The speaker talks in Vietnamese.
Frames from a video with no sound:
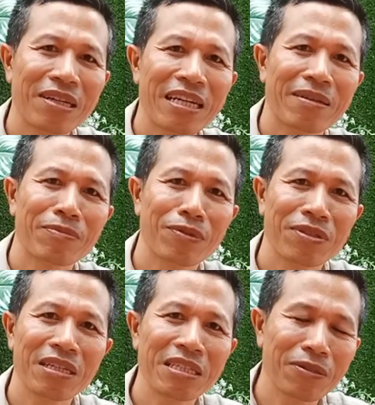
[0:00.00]
nó làm tôi
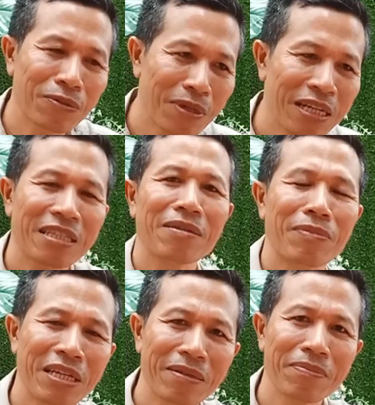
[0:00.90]
dễ chịu tôi lại tìm
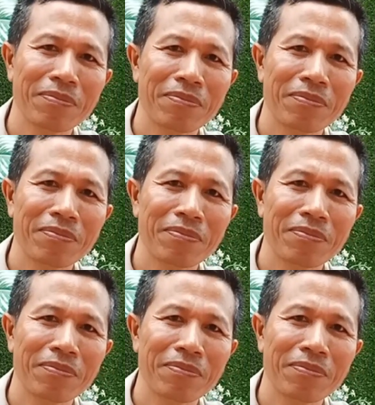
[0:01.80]
kiếm